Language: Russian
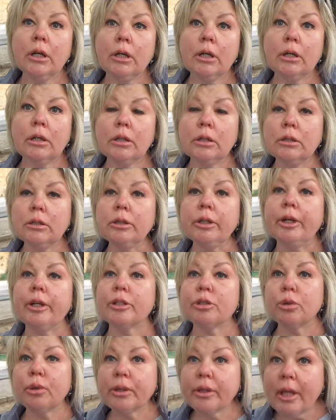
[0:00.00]
Э,
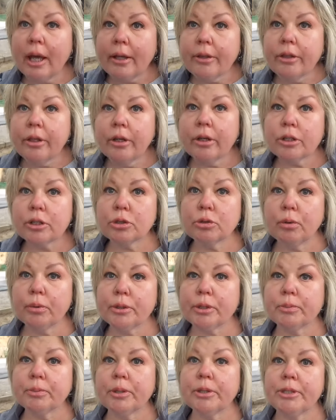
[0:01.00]
результат, что, в
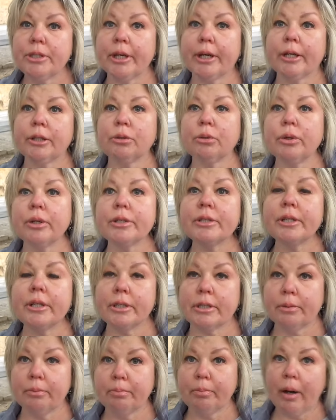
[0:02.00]
общем-то, те, которые с
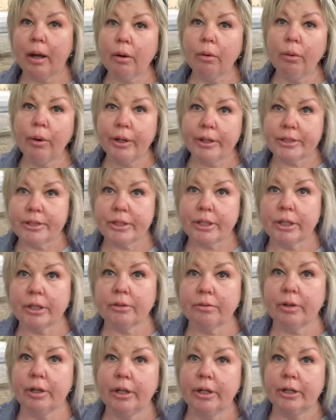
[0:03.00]
этим боролись и
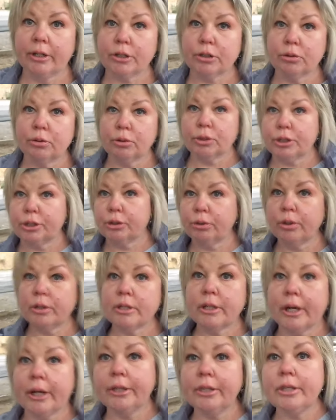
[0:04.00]
говорили, что, слушайте, ну,
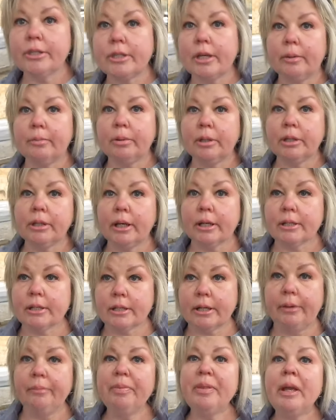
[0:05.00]
если хотите
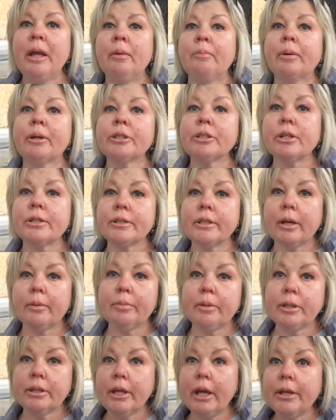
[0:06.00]
объедаться, пожалуйста,
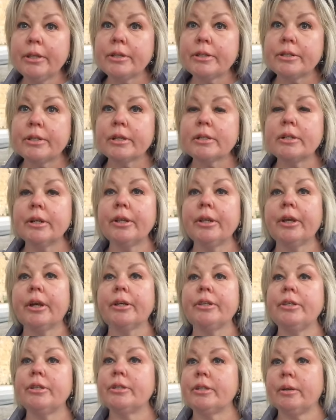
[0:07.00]
объедайтесь, если не
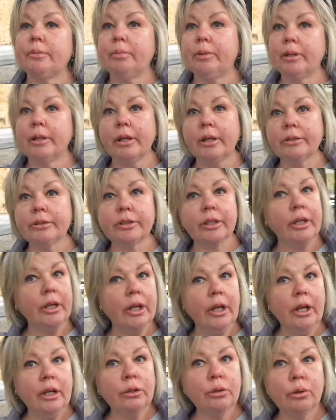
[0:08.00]
хотите объедаться,
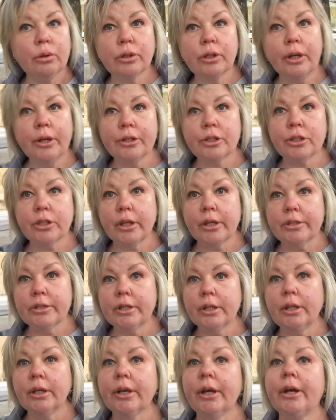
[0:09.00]
то это личное
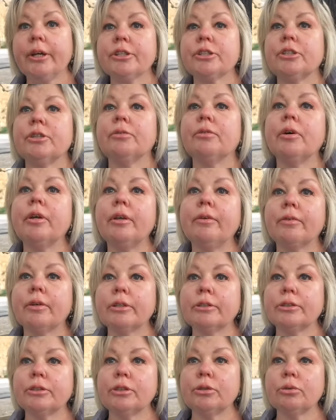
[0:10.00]
дело каждого, и в
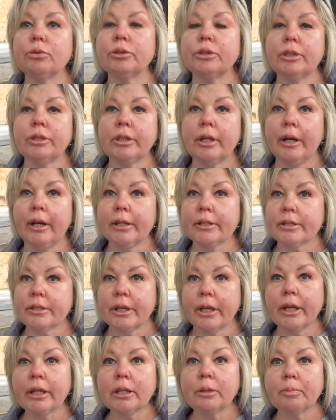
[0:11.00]
Конституции
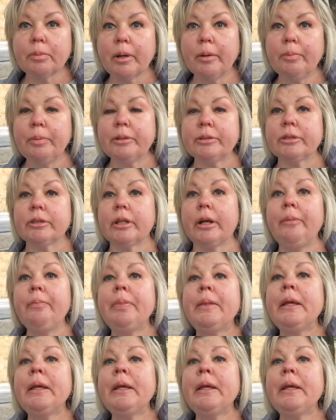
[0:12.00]
итальянской это прописано.